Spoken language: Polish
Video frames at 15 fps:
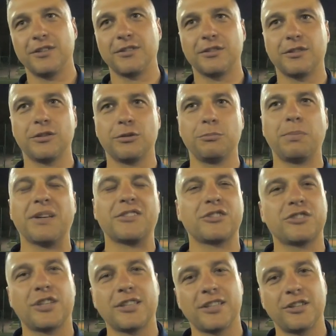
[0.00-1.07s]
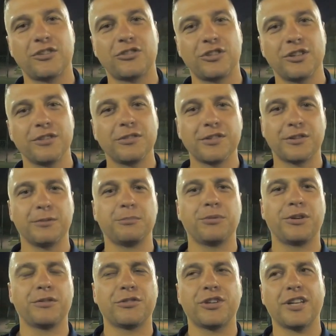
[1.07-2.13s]
grupa Skrzata jeszcze nie
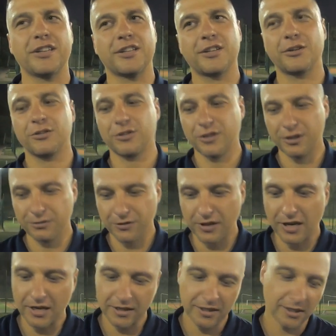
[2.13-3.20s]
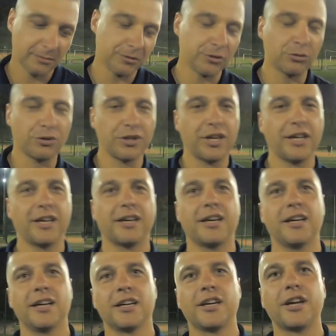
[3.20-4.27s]
występuje w żadnych rozgrywkach. Gramy turnieje,
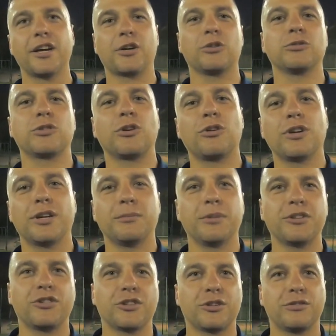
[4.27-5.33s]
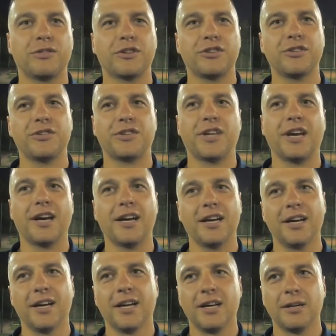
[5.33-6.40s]
gry kontrolne, mecze towarzyskie.
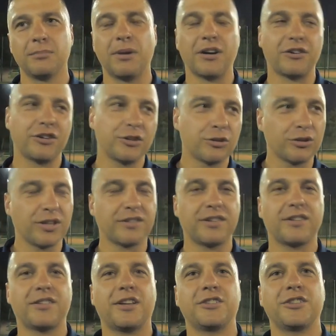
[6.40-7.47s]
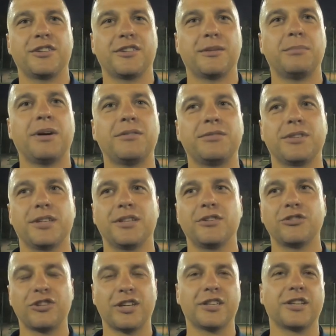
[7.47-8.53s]
Bardziej to na zasadzie zabawy.
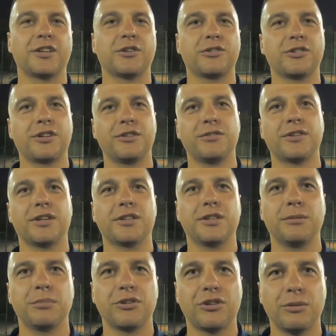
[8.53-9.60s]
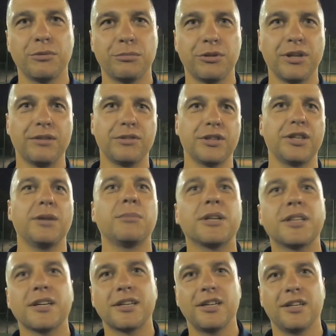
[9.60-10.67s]
Żadnych rozgrywkach nie bierzemy, bo nawet nie ma
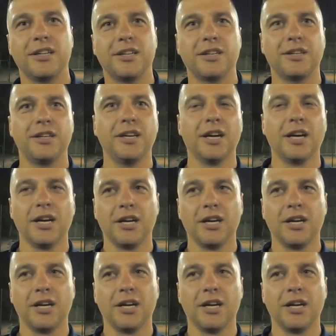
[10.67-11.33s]
takiej ligi